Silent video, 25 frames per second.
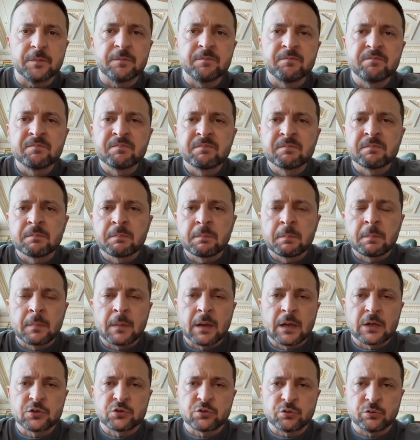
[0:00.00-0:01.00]
Cũng trong tuần
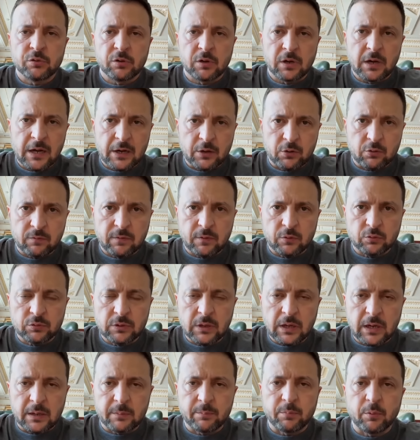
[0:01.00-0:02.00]
qua, thì Tổng thống
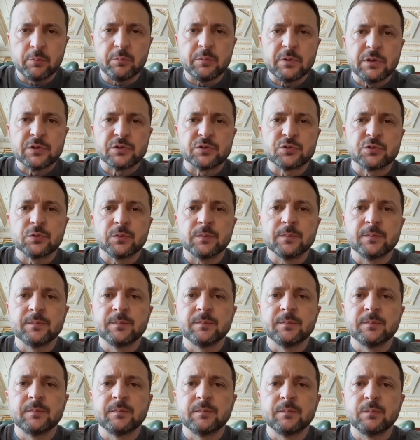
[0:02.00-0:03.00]
Zelensky đã liều
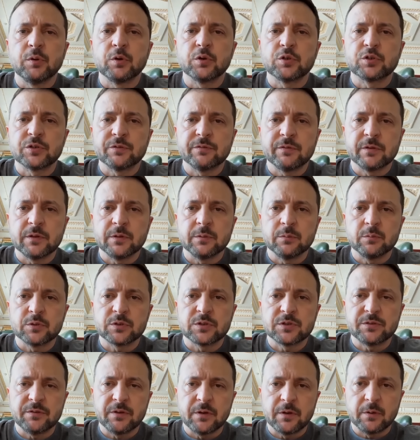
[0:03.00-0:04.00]
lĩnh sử dụng tên lửa
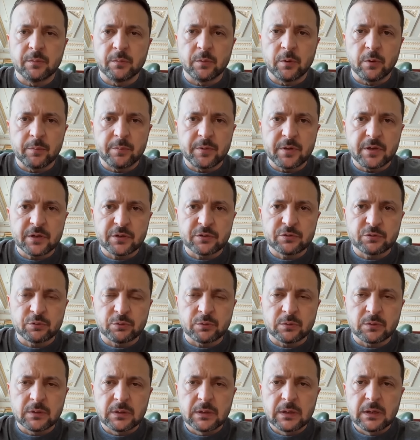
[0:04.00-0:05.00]
tầm xa
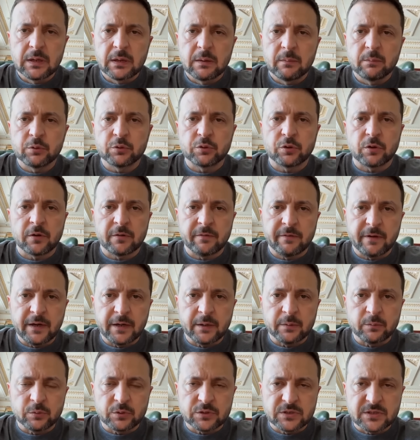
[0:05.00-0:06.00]
ATACMS để
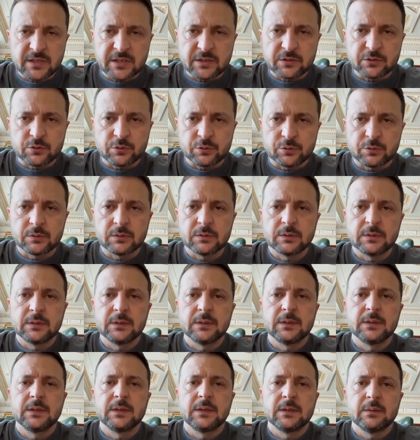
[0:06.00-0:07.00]
tấn công sâu vào lãnh thổ
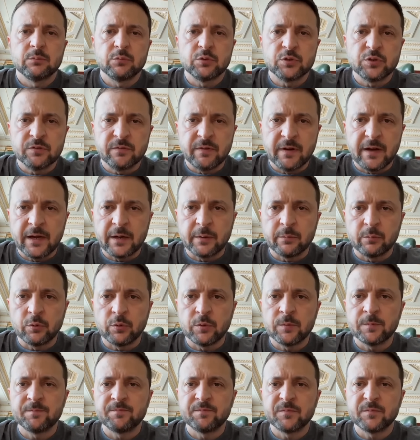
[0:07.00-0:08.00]
Nga, bất chấp
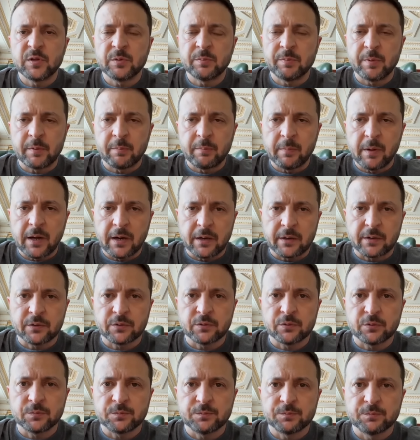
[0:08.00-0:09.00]
chính quyền ông Biden vẫn
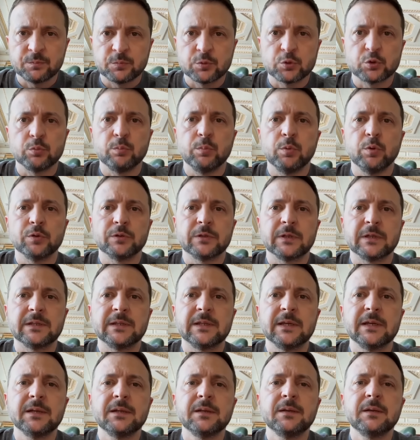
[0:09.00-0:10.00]
chưa chính thức bật đèn
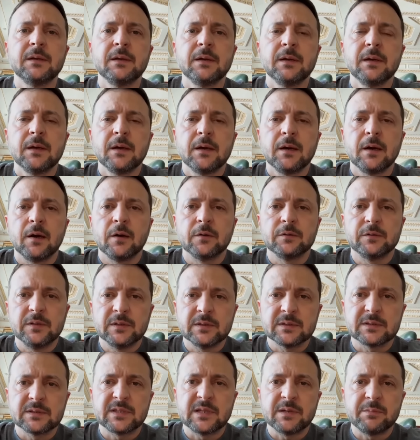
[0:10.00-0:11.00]
xanh cho phép
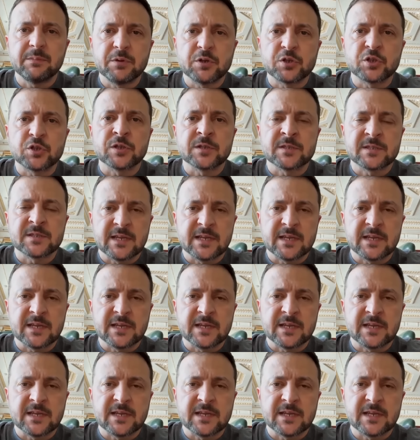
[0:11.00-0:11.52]
điều đó xảy ra.